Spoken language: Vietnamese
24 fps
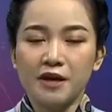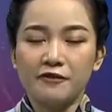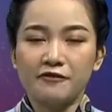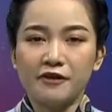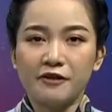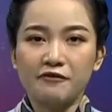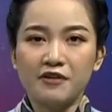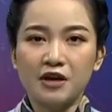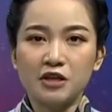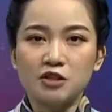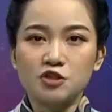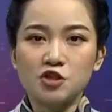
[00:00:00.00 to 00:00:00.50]

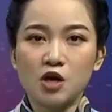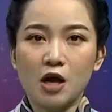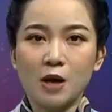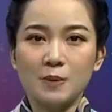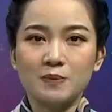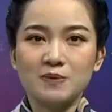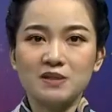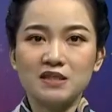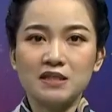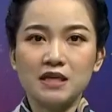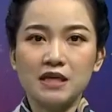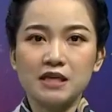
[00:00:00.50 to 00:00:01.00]
về việc cho
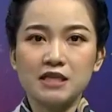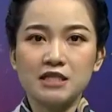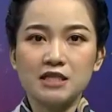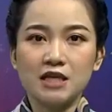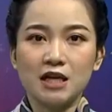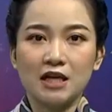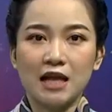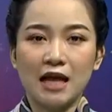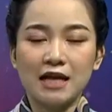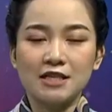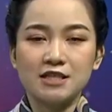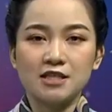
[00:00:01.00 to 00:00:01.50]
học sinh
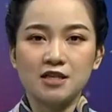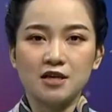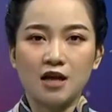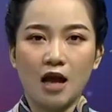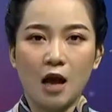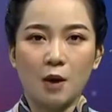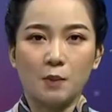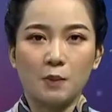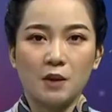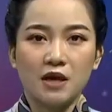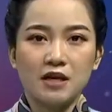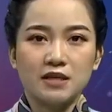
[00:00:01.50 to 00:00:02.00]
trở lại trường
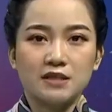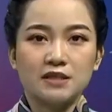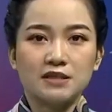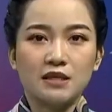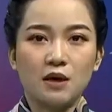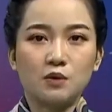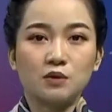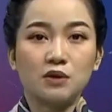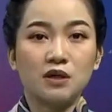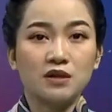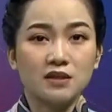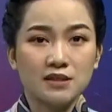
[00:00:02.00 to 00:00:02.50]
học
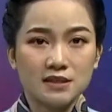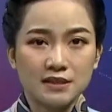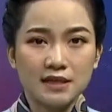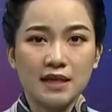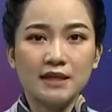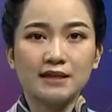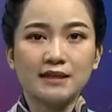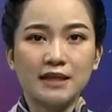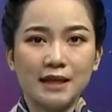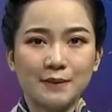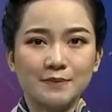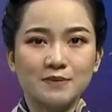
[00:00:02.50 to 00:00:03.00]
sau thời
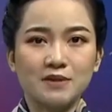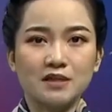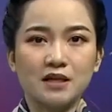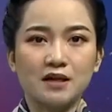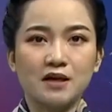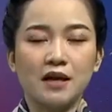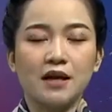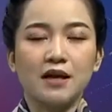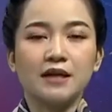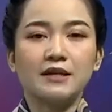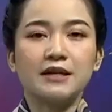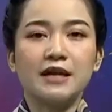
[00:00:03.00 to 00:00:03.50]
gian tạm
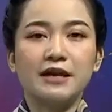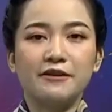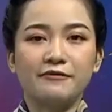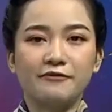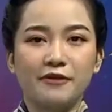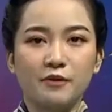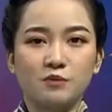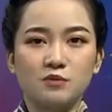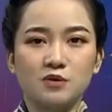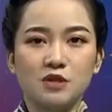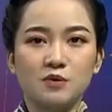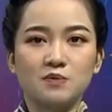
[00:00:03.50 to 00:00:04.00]
dừng để
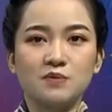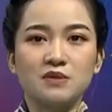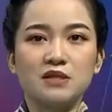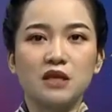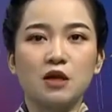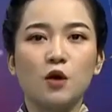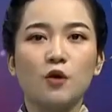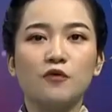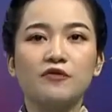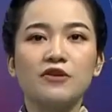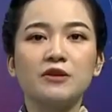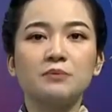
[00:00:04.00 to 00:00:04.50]
phòng chống
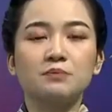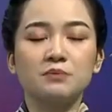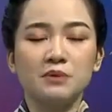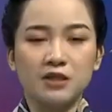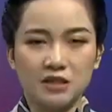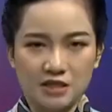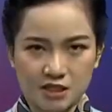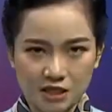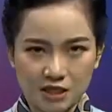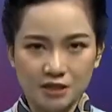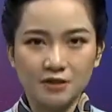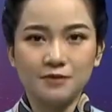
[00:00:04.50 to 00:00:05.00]
dịch
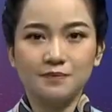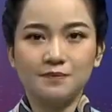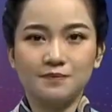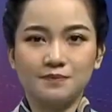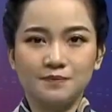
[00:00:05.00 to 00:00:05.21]
COVID-19.